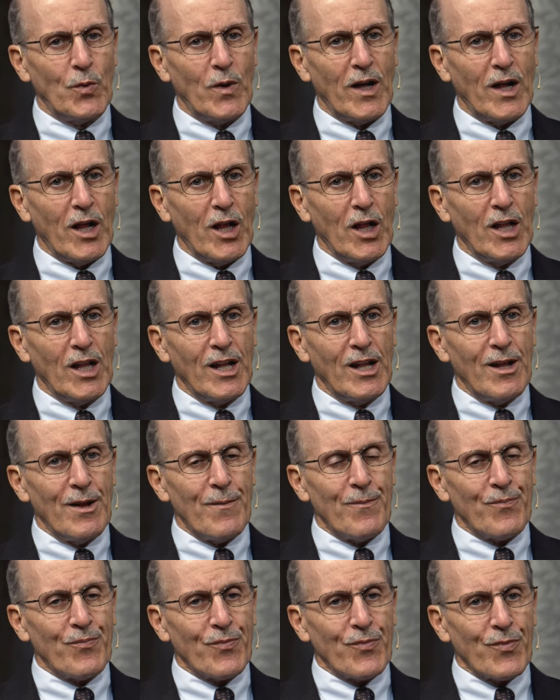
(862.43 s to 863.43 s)
W tym czasie
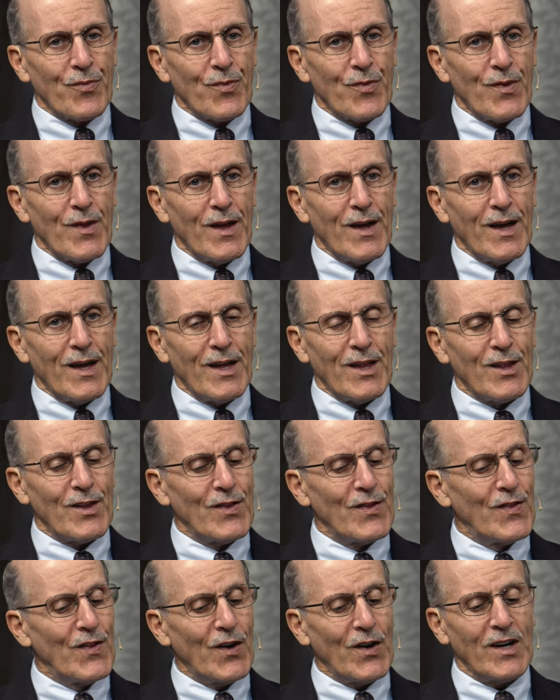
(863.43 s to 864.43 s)
ludzie nadal będą się
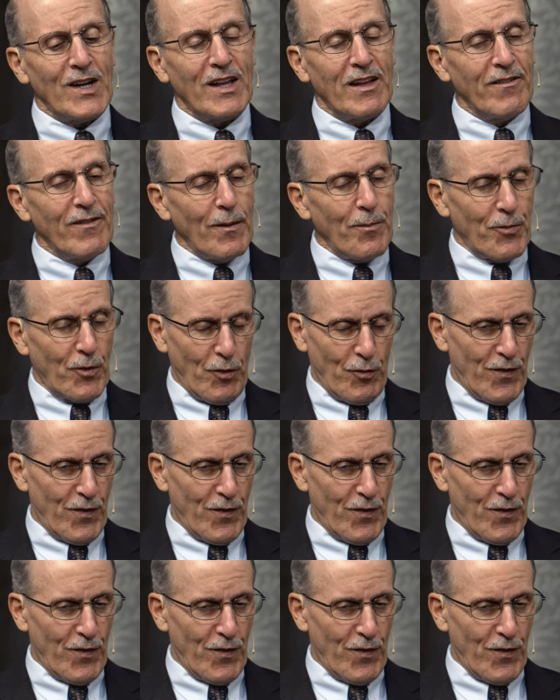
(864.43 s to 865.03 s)
nawracać.